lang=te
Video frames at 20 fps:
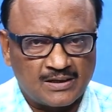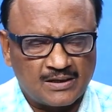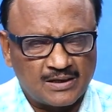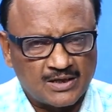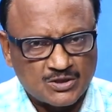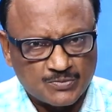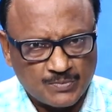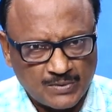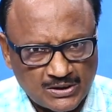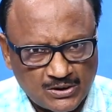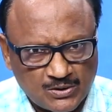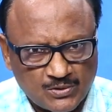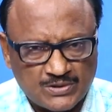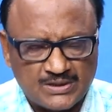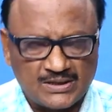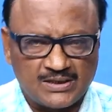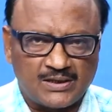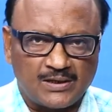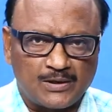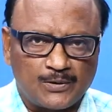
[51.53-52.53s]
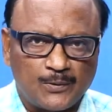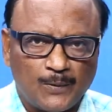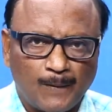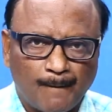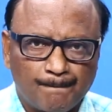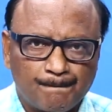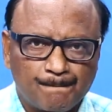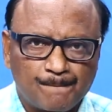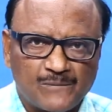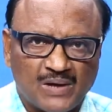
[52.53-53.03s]
కాంగ్రెస్ పార్టీలో చేరారు
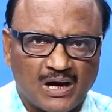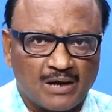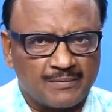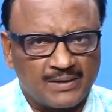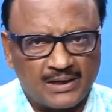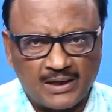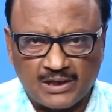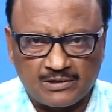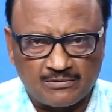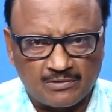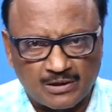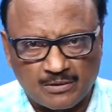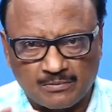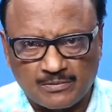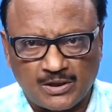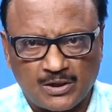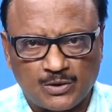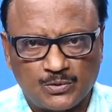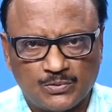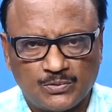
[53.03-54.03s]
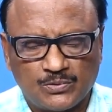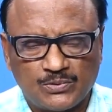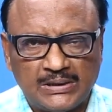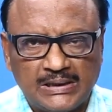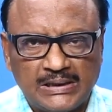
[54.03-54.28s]
ఆమె ఆదివారం నాడు